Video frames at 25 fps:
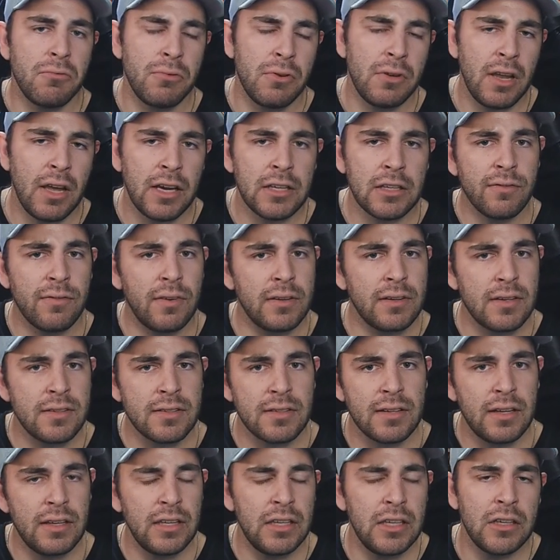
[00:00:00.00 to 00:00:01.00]
Vielleicht war
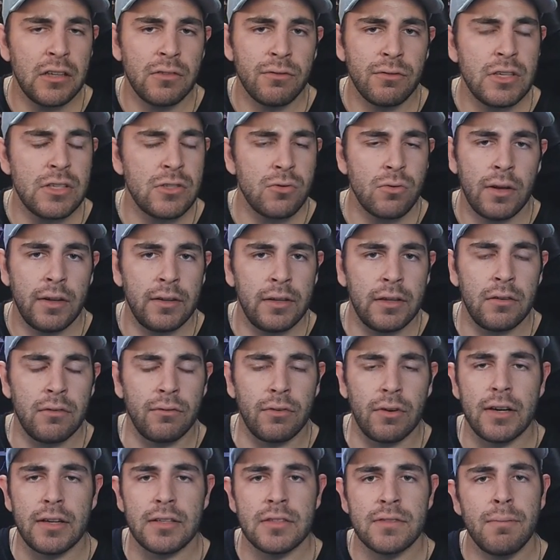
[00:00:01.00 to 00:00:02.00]
das ja irgendwie so ein
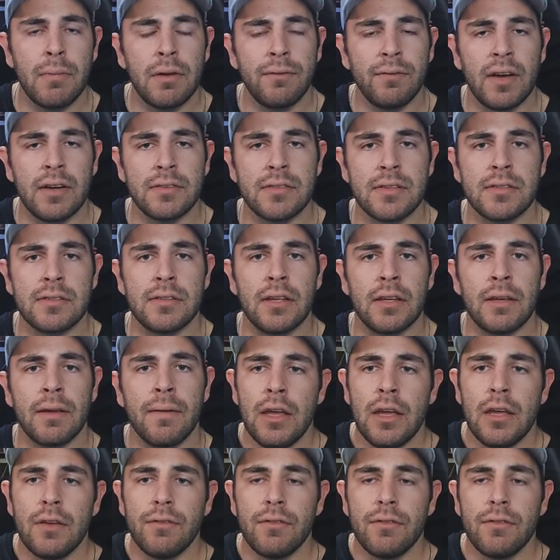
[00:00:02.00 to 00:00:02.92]
Hinweis, man weiß es nicht.